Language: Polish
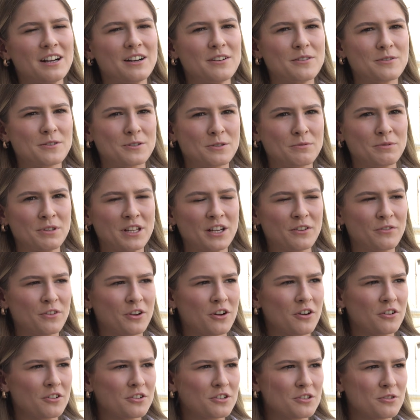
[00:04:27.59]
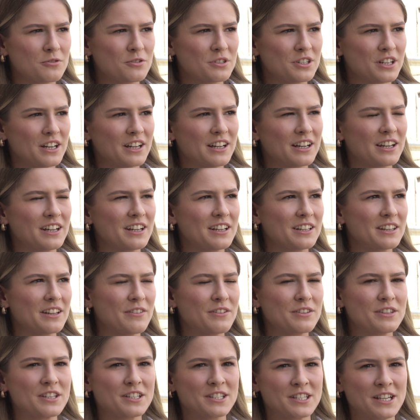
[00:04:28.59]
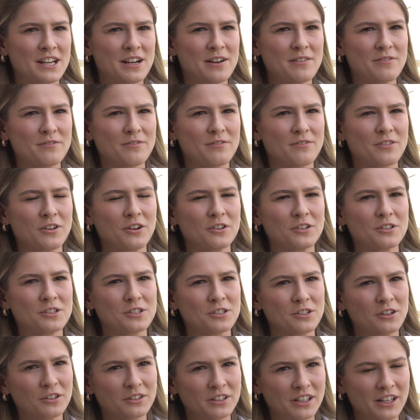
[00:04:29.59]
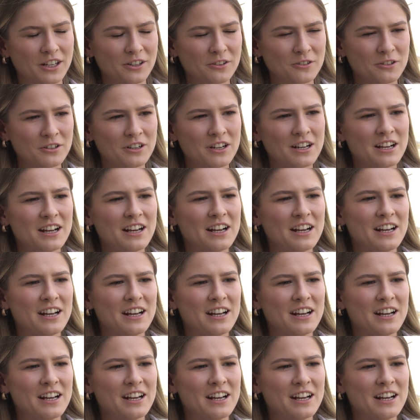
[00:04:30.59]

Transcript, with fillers: po prostu mnie tak wykończył, że nawet nie chciałam wychodzić z hotelu,